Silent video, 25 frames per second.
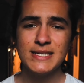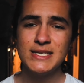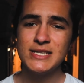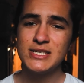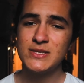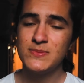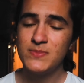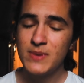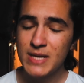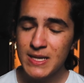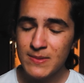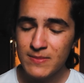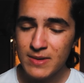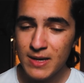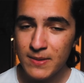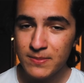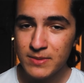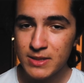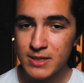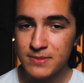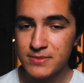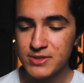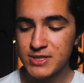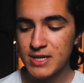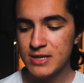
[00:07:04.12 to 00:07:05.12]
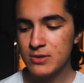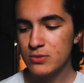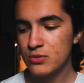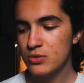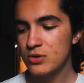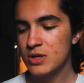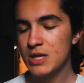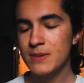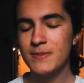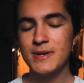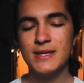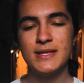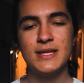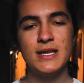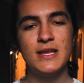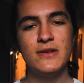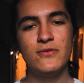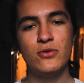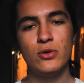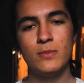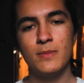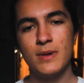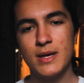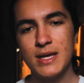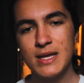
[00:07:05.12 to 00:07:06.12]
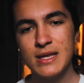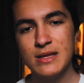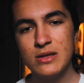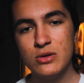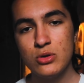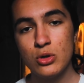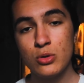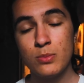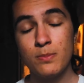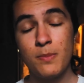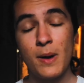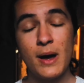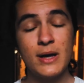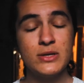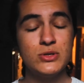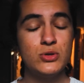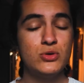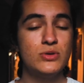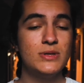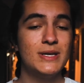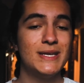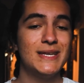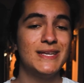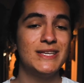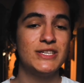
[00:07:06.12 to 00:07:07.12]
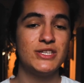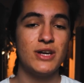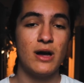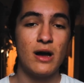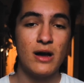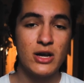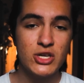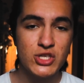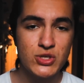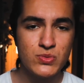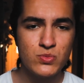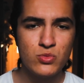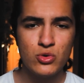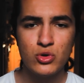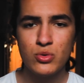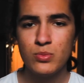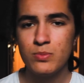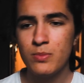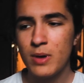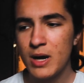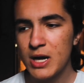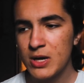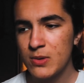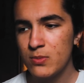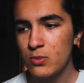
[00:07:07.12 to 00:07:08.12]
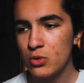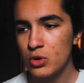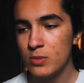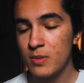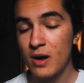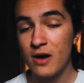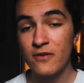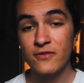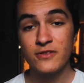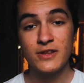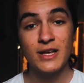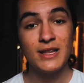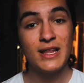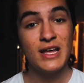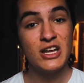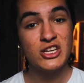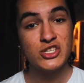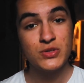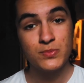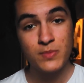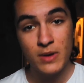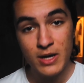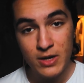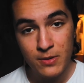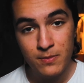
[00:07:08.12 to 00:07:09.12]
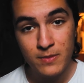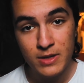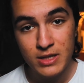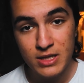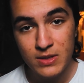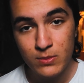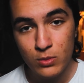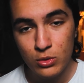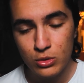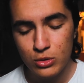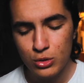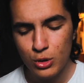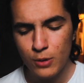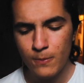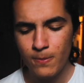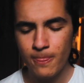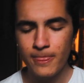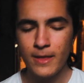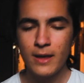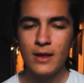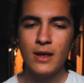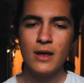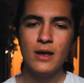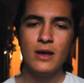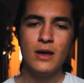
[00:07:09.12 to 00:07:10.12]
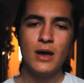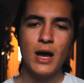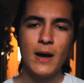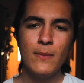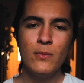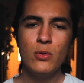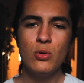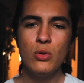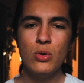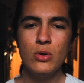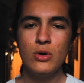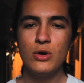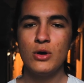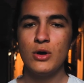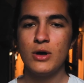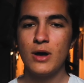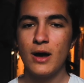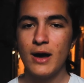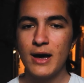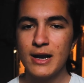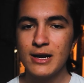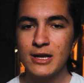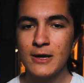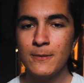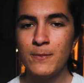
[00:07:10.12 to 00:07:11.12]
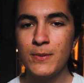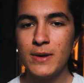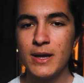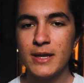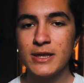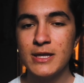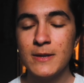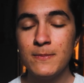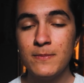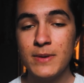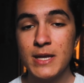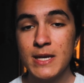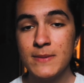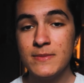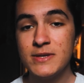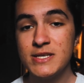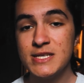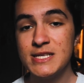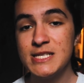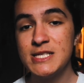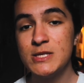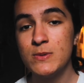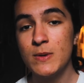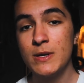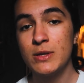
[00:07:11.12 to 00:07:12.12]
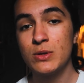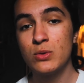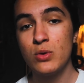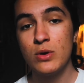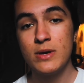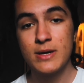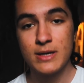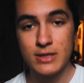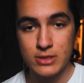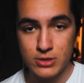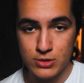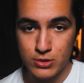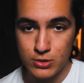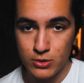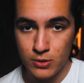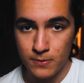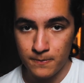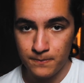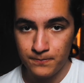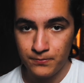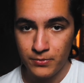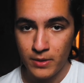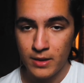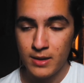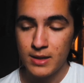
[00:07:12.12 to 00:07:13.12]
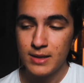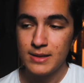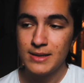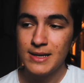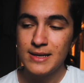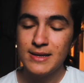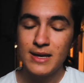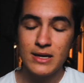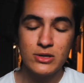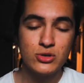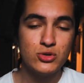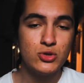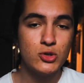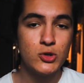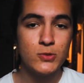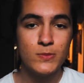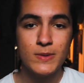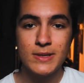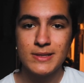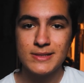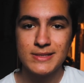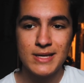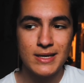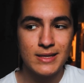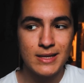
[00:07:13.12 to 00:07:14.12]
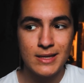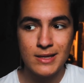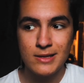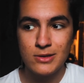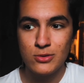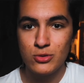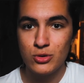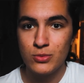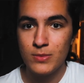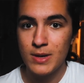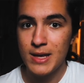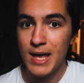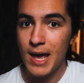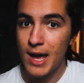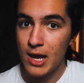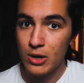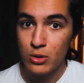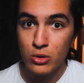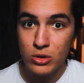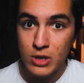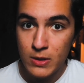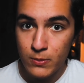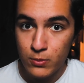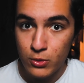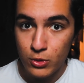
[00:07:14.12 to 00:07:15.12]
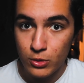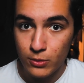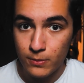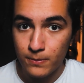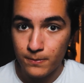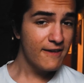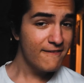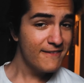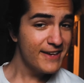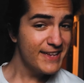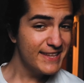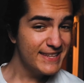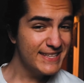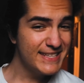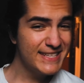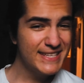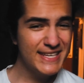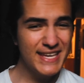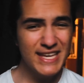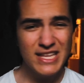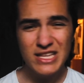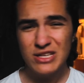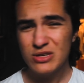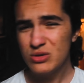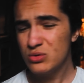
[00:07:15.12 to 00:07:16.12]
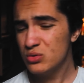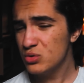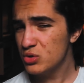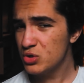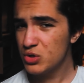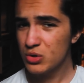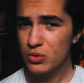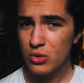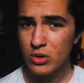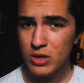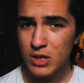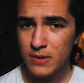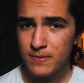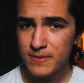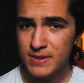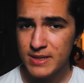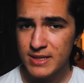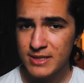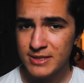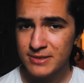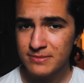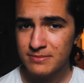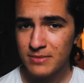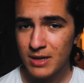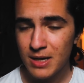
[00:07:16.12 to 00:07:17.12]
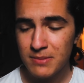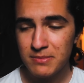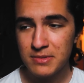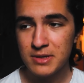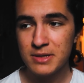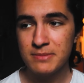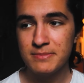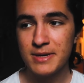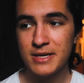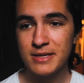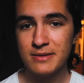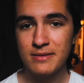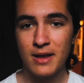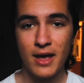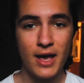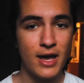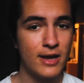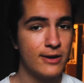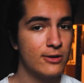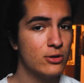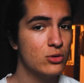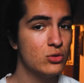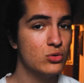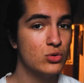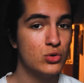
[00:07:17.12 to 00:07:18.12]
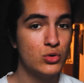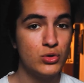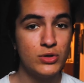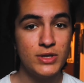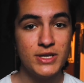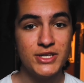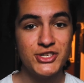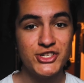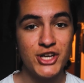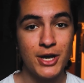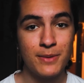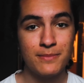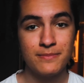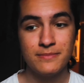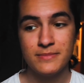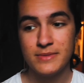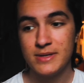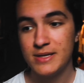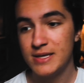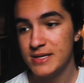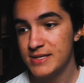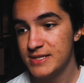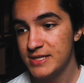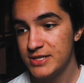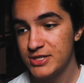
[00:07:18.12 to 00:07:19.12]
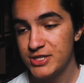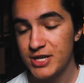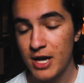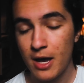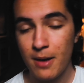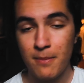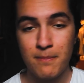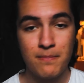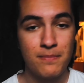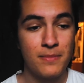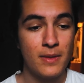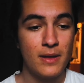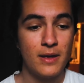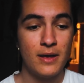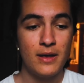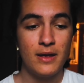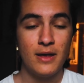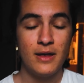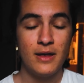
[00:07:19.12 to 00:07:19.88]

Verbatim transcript: kısacası benim yaptığım şey uygulamayı telefonuma indiriyorum. Bazı günler hiç açmıyorum, bakmıyorum. Haftalarca bakmadığım oluyor. Ama o arka planda benim için Sweatcoin kasıyor. Neden? Çünkü ben zaten yürümeyi her gün yapıyorum. Evet gelir düşük olabilir ama ben her gün yürüyeceğim, gezeceğim,